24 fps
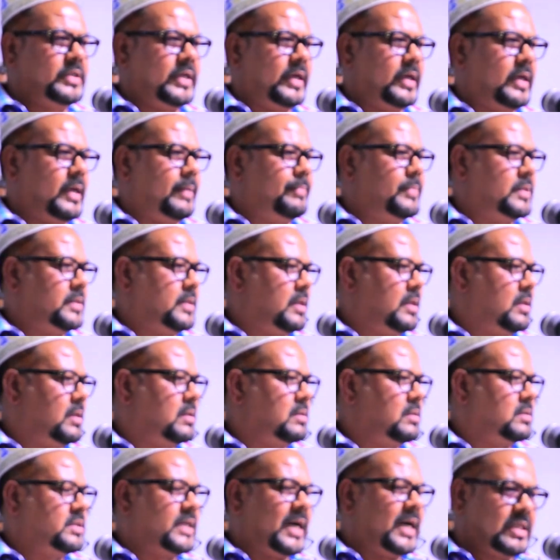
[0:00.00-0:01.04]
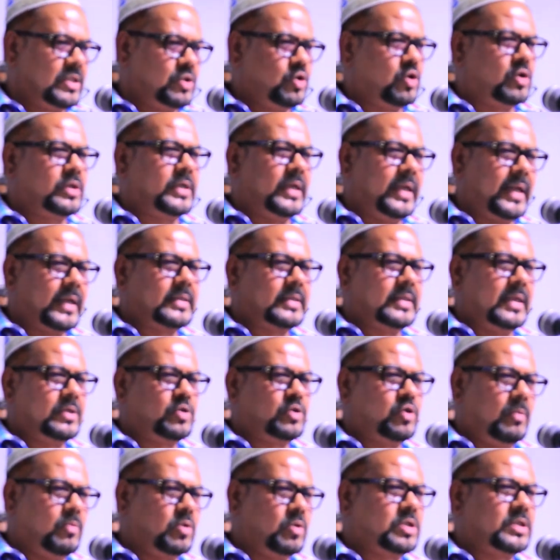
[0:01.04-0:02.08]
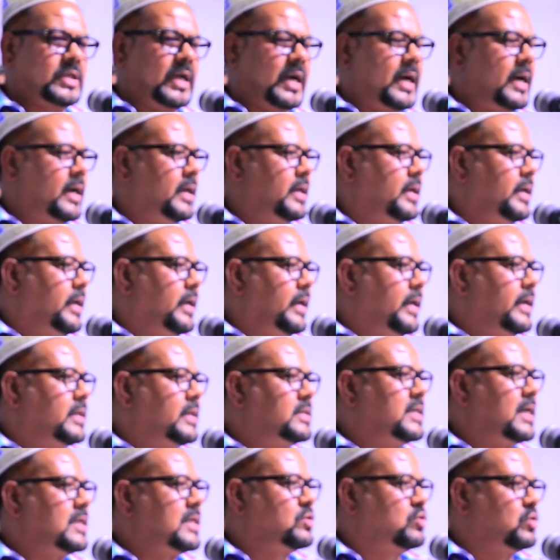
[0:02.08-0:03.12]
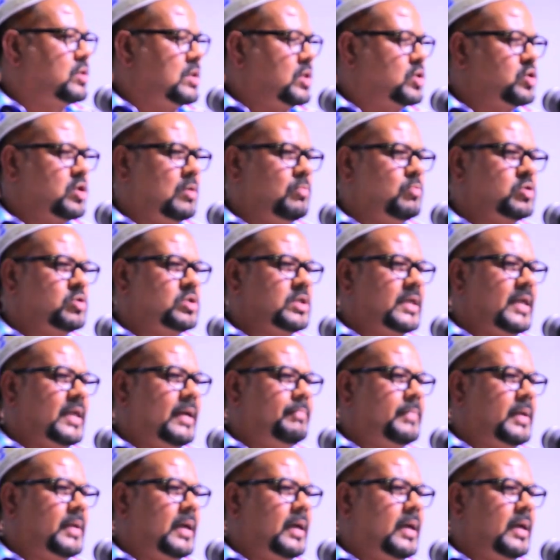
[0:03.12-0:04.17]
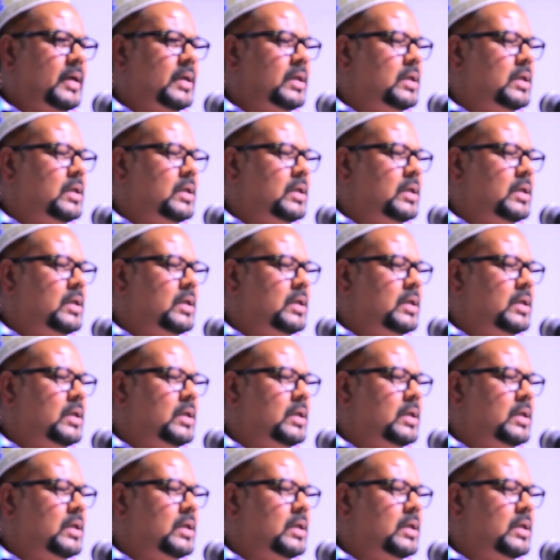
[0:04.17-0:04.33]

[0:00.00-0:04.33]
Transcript: যে আমাদের যানজটের একটা সমস্যা এই যানজটের সমস্যাটা আমরা